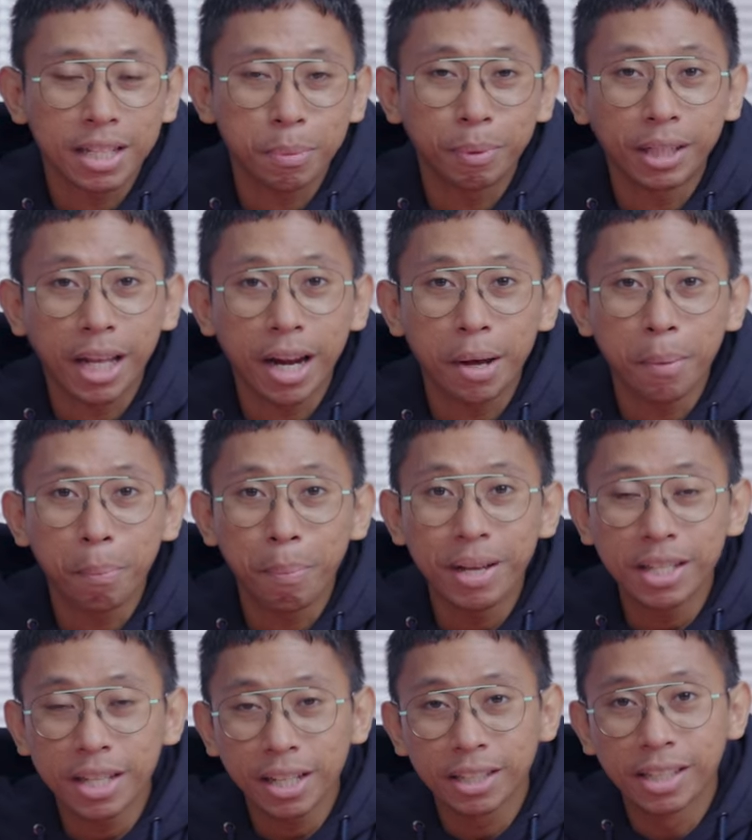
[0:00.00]
Sementara
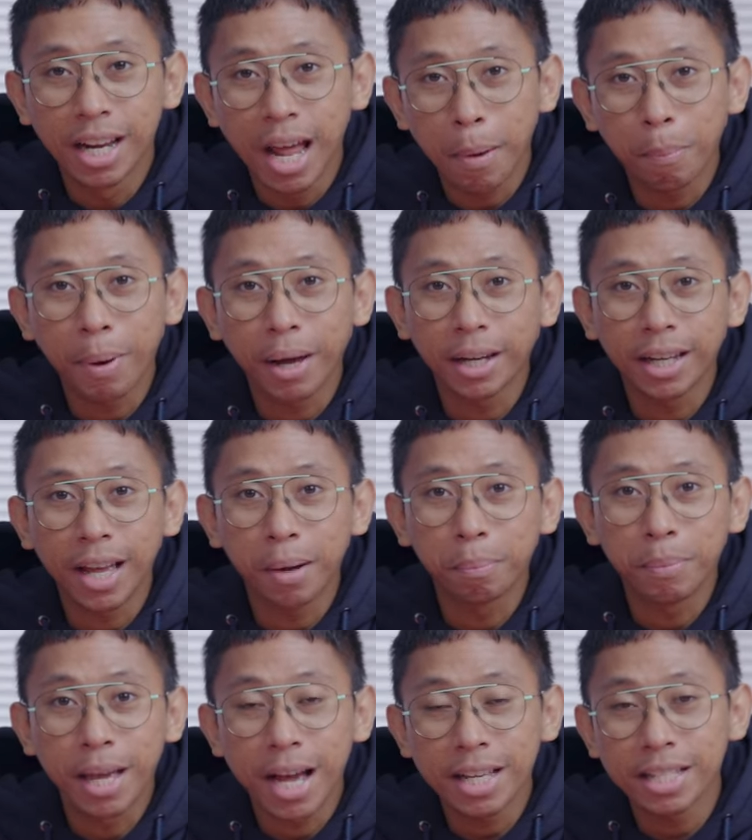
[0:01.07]
Pixel 8 yang
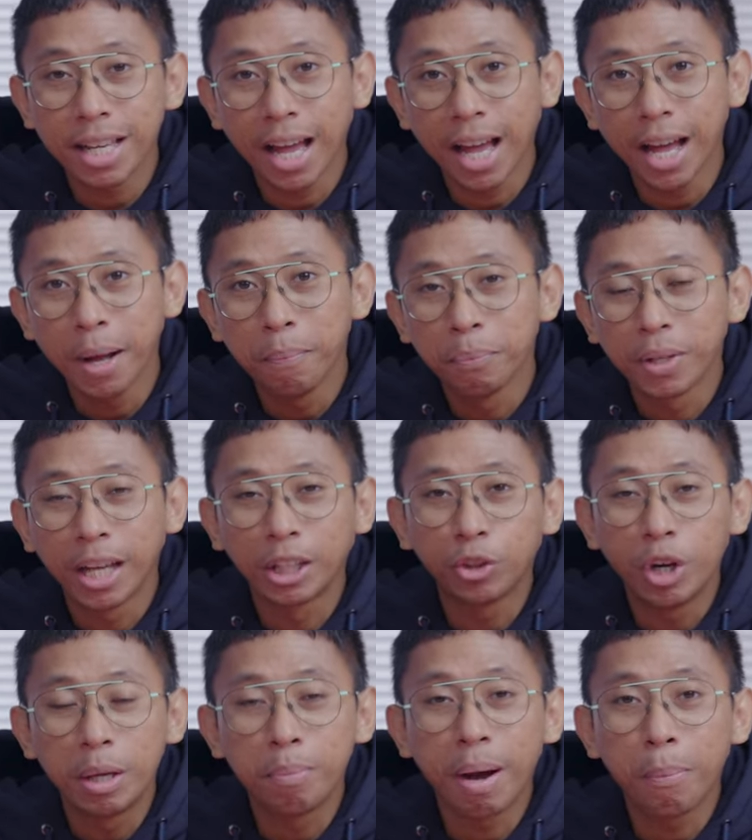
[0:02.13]
biasa itu
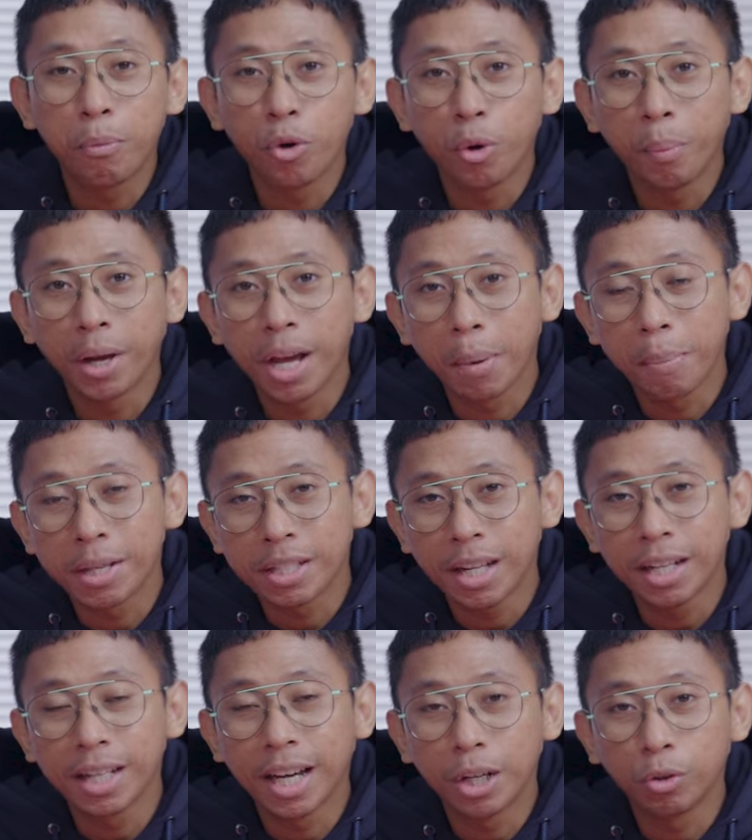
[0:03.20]
50 megapiksel
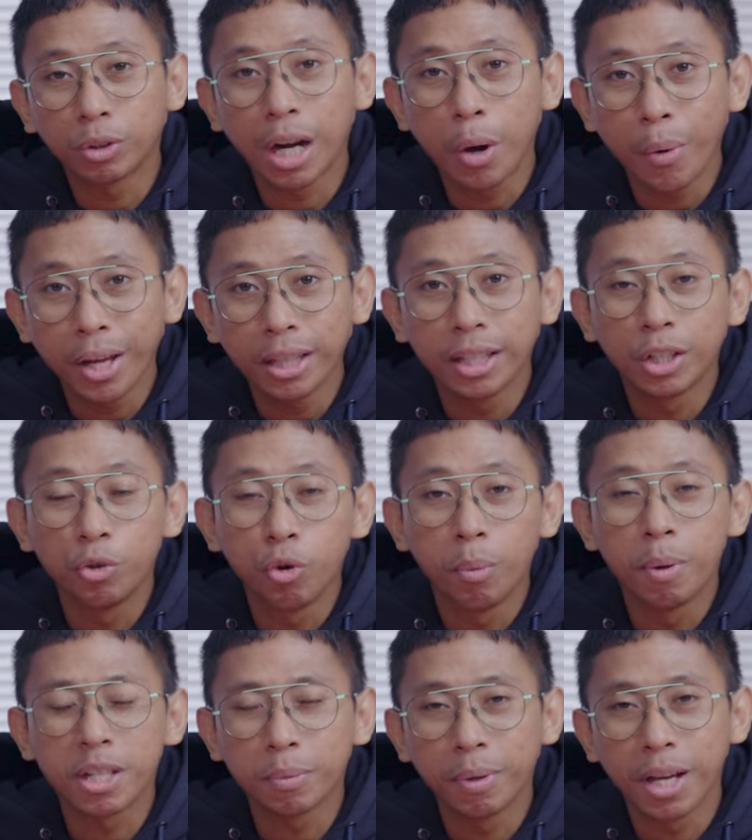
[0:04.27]
dengan ultrawide
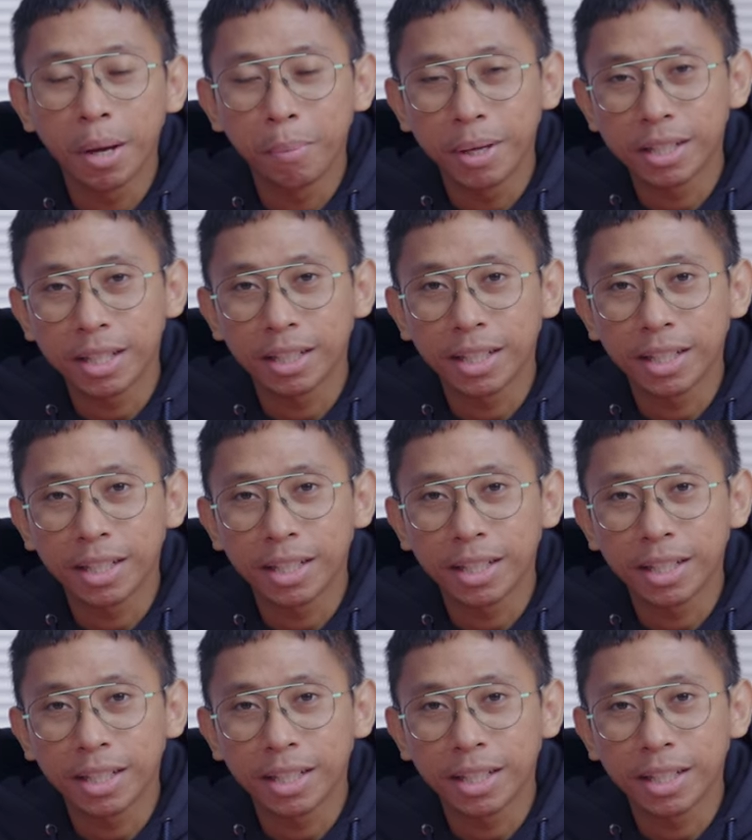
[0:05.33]
12 megapiksel.